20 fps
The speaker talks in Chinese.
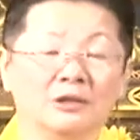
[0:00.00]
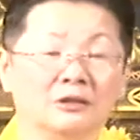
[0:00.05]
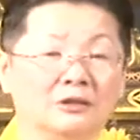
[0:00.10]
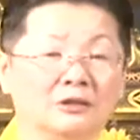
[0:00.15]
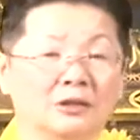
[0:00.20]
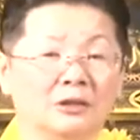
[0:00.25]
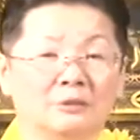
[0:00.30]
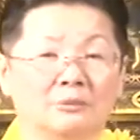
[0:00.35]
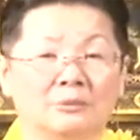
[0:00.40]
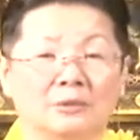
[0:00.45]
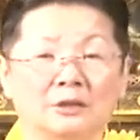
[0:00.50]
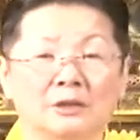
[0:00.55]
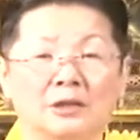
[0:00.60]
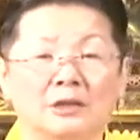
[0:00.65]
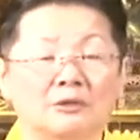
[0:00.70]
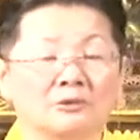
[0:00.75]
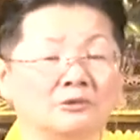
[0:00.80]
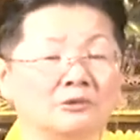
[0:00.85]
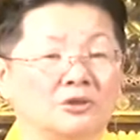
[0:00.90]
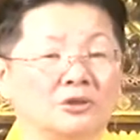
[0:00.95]
那么
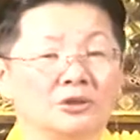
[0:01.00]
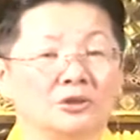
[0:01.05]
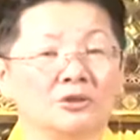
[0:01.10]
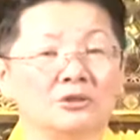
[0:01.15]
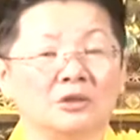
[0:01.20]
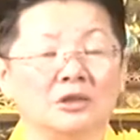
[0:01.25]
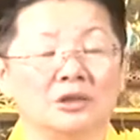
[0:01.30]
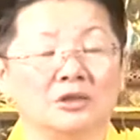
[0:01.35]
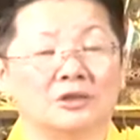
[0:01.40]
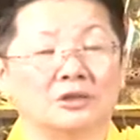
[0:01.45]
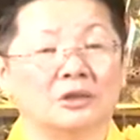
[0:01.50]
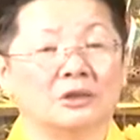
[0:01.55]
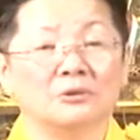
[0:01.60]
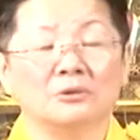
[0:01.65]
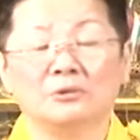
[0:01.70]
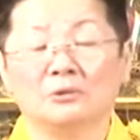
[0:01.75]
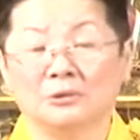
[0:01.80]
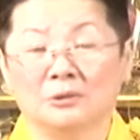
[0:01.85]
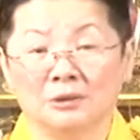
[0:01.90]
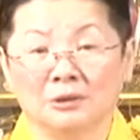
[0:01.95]
样恣意生
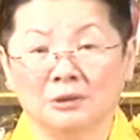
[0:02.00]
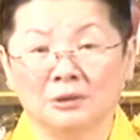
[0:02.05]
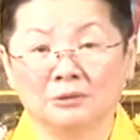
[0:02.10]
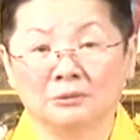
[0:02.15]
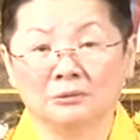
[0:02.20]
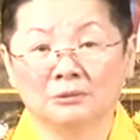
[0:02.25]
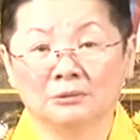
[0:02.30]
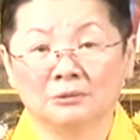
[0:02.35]
活了。